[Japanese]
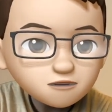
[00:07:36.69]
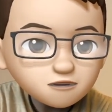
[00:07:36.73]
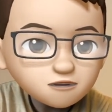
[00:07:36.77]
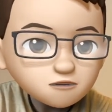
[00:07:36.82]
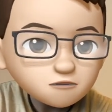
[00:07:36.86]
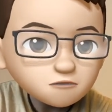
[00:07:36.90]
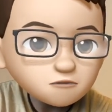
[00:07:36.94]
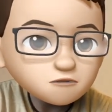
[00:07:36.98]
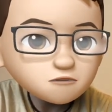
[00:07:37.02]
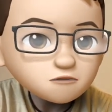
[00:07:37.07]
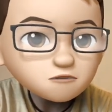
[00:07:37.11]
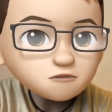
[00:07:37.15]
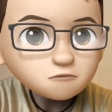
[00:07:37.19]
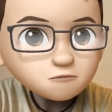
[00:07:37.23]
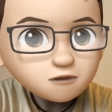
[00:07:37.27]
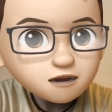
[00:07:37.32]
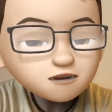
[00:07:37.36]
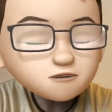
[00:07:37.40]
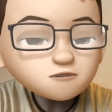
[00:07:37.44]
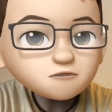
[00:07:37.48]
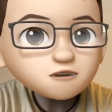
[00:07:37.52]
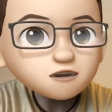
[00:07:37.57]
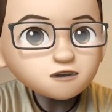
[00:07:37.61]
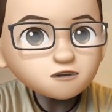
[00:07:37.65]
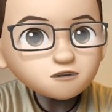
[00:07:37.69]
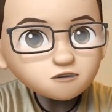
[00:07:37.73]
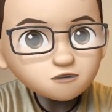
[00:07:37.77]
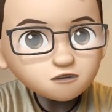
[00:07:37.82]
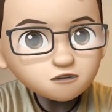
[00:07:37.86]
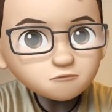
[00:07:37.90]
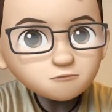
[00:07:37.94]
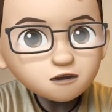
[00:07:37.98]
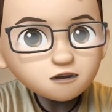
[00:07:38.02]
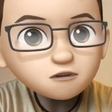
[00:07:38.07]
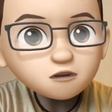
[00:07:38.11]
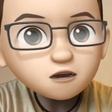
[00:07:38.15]
5万とか10
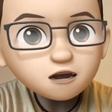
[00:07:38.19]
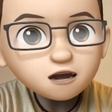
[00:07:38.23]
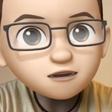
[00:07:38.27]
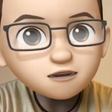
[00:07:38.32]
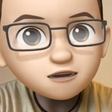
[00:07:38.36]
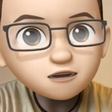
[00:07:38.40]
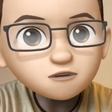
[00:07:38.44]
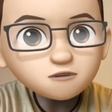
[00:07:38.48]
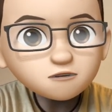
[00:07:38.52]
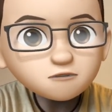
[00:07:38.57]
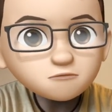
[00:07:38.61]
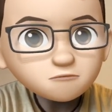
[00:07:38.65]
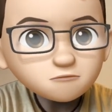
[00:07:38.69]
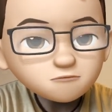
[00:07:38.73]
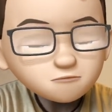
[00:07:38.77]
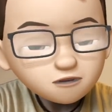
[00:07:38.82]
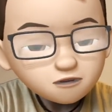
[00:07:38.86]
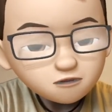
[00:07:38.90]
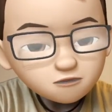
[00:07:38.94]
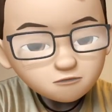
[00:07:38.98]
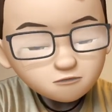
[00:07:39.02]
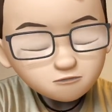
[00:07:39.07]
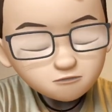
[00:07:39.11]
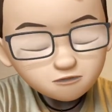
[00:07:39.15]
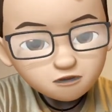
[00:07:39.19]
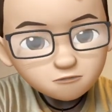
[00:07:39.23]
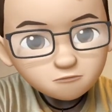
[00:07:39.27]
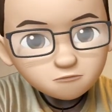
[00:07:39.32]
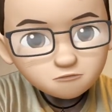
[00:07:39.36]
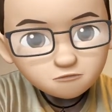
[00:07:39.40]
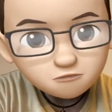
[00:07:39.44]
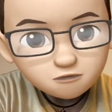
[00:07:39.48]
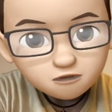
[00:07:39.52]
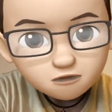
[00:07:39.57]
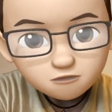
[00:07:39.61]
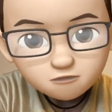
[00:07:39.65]
万の方の YouTube の
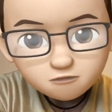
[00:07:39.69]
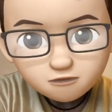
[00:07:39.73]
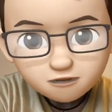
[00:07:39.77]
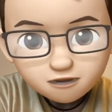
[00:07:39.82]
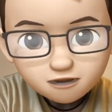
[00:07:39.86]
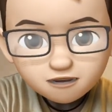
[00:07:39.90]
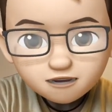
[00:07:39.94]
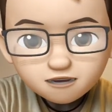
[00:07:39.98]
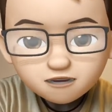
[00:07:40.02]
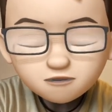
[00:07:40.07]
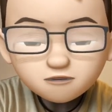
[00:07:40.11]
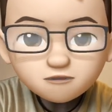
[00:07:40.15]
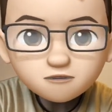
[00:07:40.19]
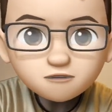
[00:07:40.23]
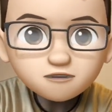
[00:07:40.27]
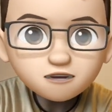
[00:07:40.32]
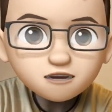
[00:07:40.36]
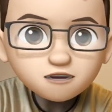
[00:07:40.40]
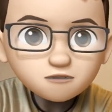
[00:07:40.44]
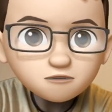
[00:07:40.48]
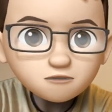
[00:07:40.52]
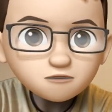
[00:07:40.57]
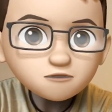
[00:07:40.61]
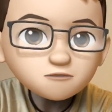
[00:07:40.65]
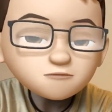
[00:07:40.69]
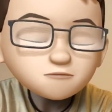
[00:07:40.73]
すごいですよっていう、